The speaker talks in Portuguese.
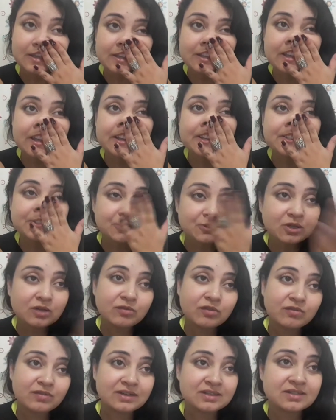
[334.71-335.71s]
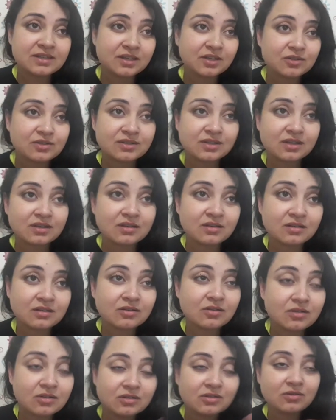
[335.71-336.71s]
E é isso que eu vou fazer. Eu sei que
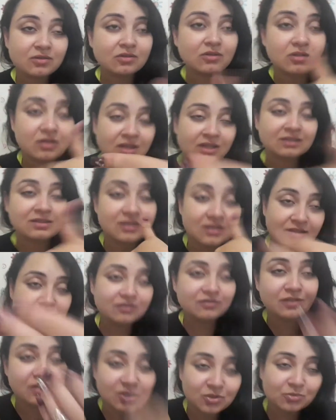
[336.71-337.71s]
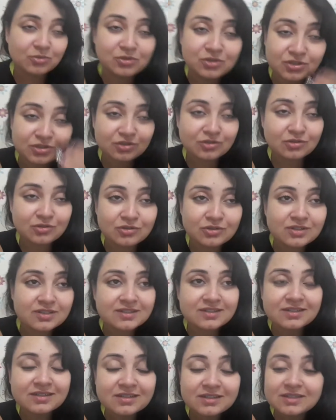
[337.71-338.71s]
agora deu enrolada aqui, falei um monte de
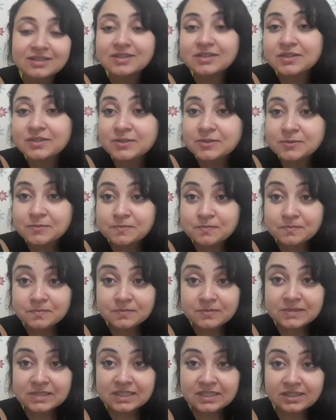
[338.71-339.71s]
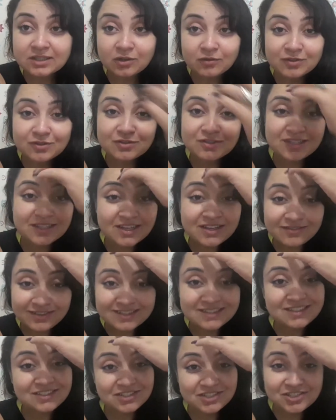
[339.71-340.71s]
coisa. E talvez você nem
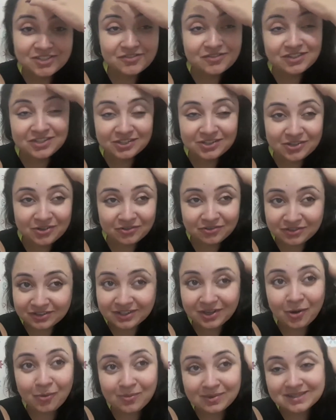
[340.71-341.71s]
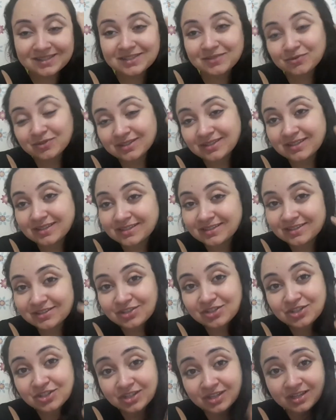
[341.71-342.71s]
vai assistir esse vídeo até o final, mas se você
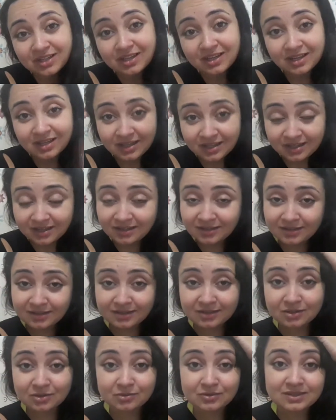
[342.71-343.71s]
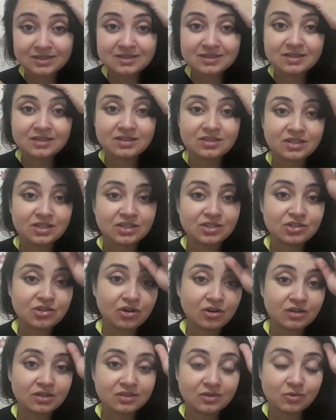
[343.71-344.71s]
assistir. Então, assim, gente,
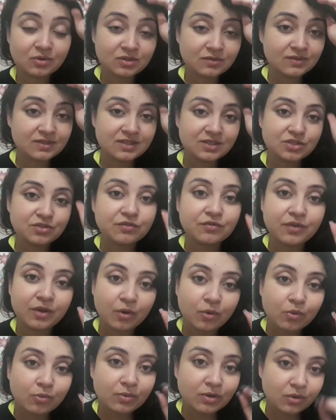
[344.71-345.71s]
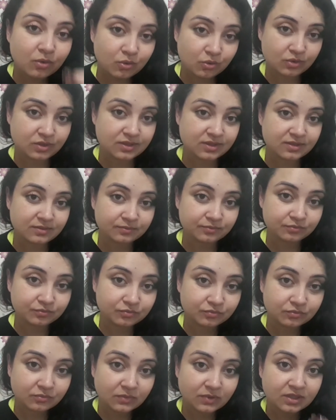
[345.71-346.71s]
olha, quando você tiver alguma coisa
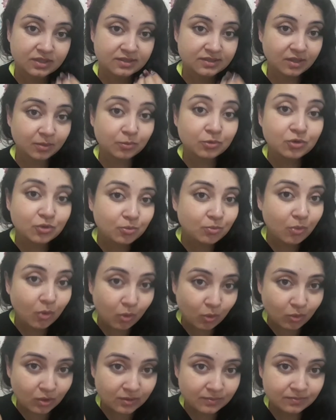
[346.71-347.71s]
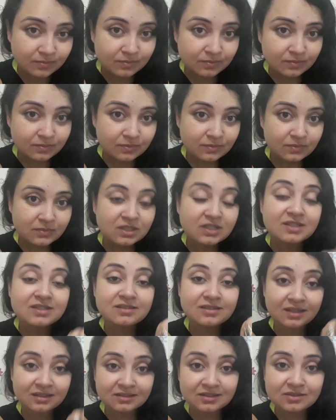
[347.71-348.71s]
que está muito boa, que
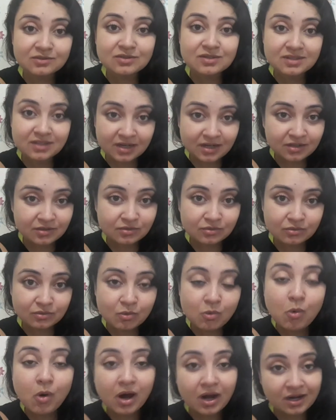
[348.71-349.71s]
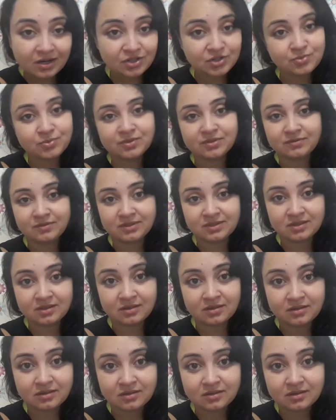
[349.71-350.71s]
está dando certo, guarde para você.